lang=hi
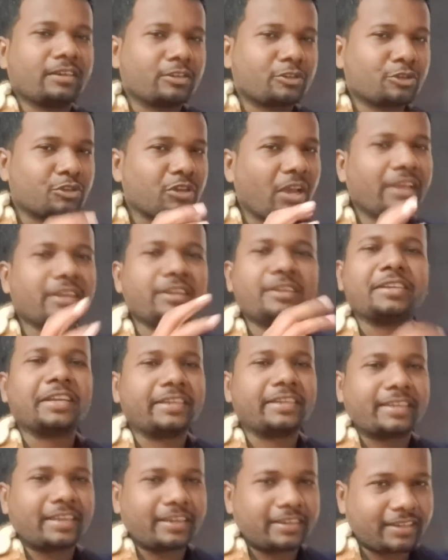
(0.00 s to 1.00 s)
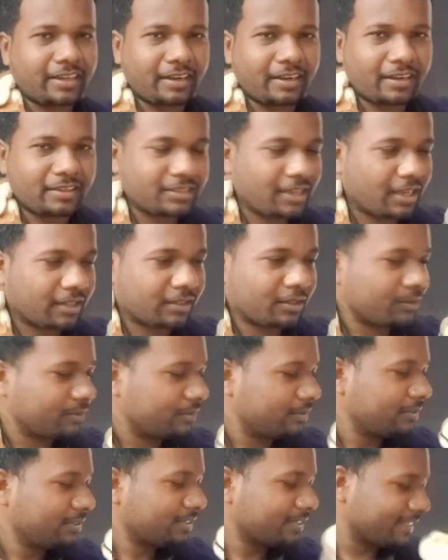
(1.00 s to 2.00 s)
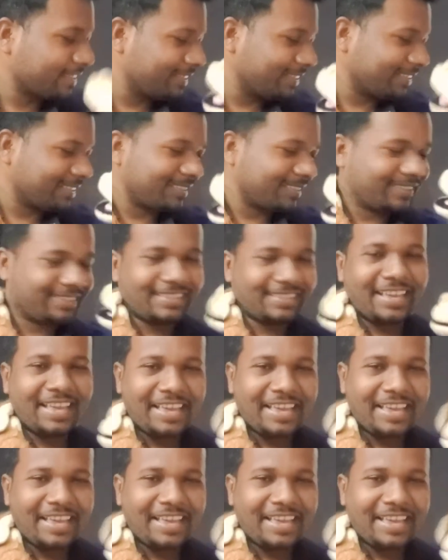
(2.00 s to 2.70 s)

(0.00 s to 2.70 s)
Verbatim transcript: शायरी डेडिकेट करना चाहता हूँ कर दे कर दे